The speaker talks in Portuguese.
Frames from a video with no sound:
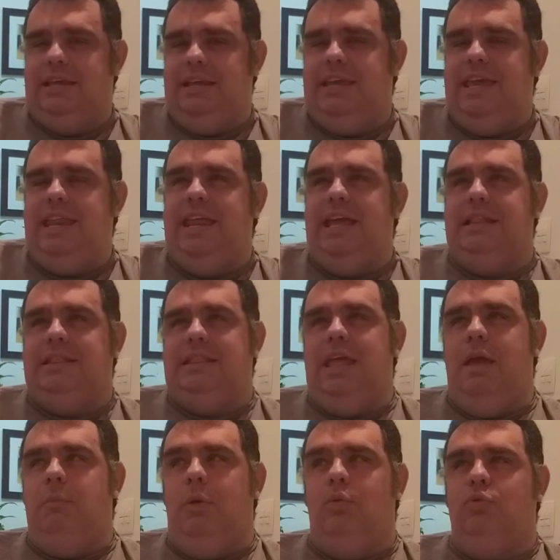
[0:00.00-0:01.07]
queria
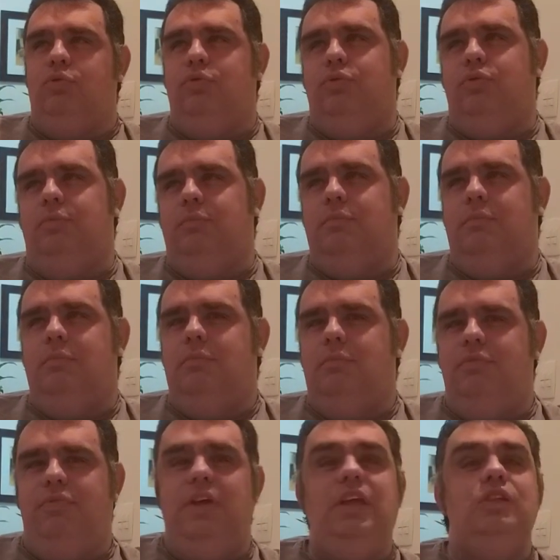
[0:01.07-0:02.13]
ter meus
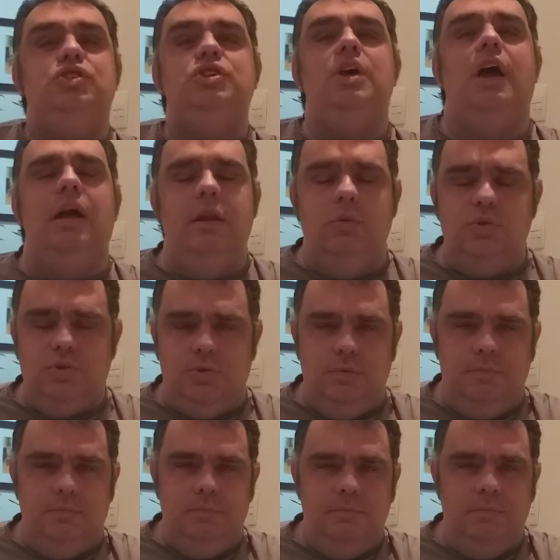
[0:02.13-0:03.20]
20 anos,